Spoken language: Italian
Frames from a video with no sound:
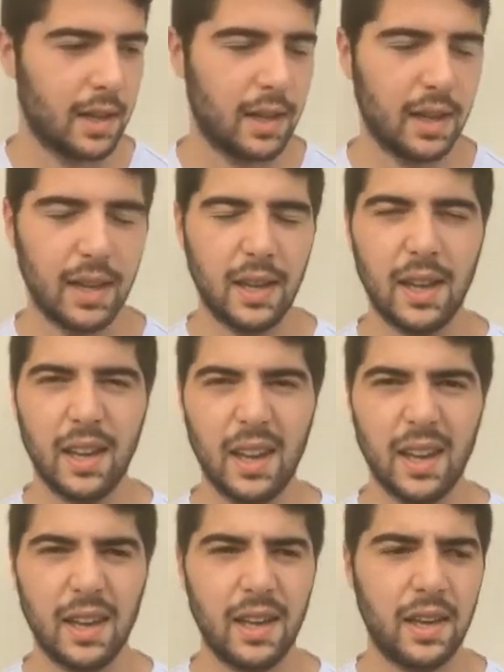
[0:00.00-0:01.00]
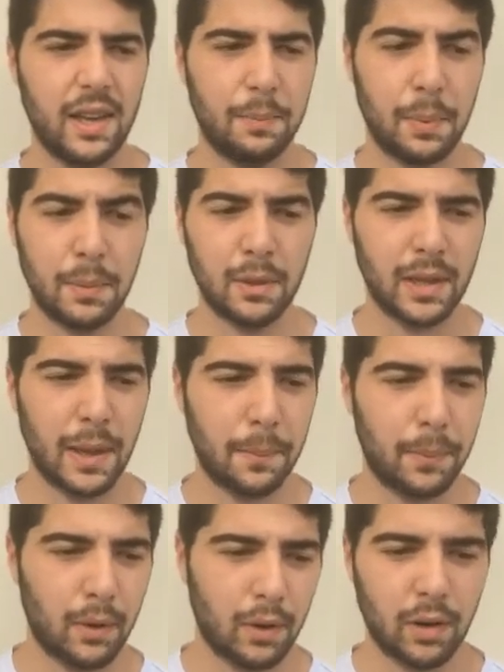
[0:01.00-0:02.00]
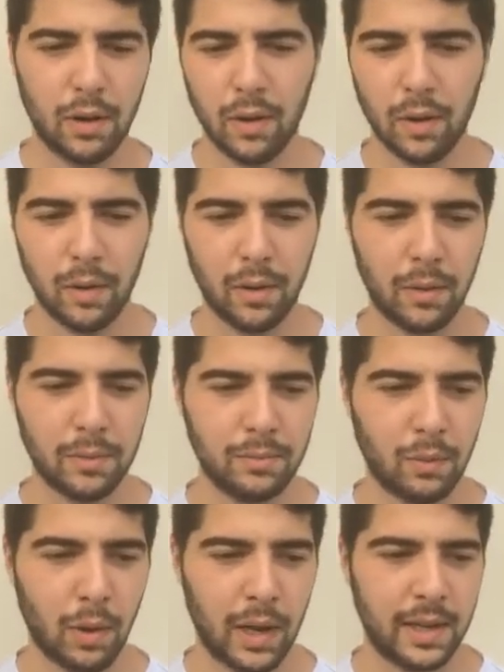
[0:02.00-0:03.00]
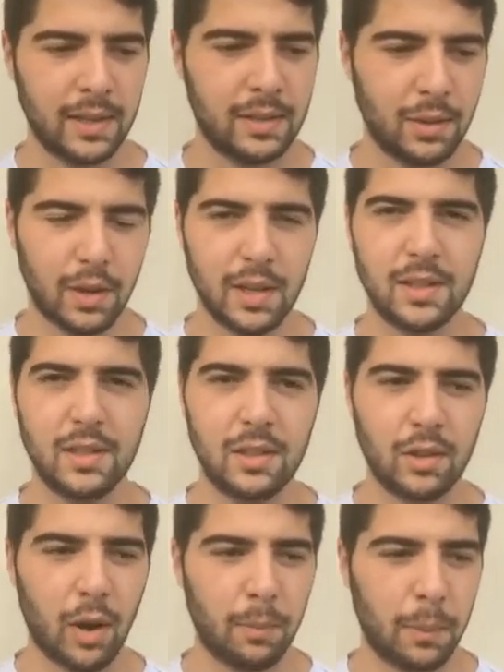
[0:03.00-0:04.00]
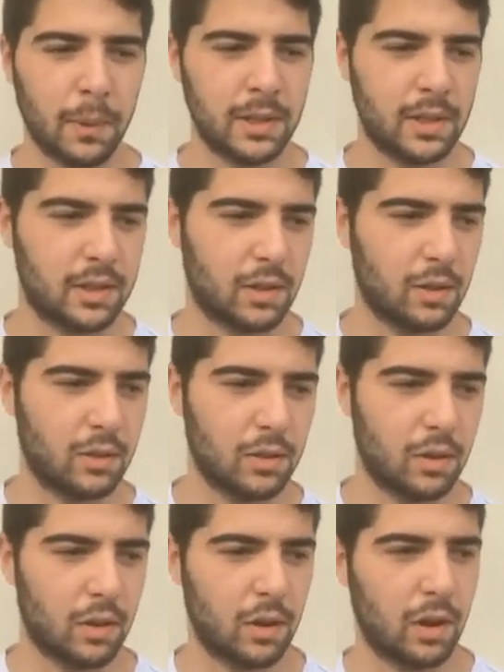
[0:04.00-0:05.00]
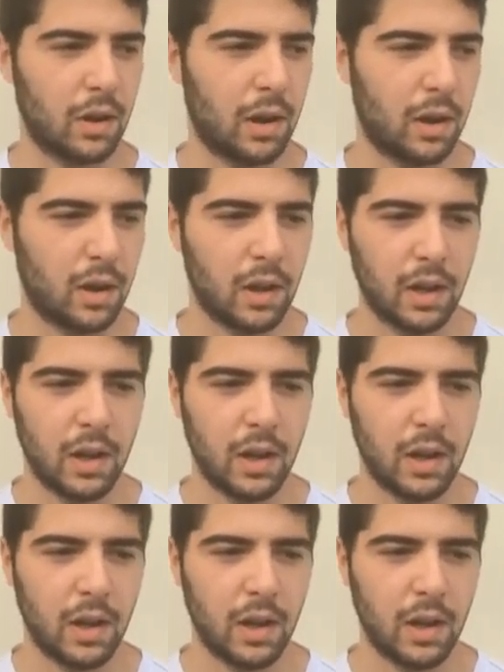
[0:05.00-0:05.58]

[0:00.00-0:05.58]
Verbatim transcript: E primo tempo qualche insicurezza di troppo, poi nel secondo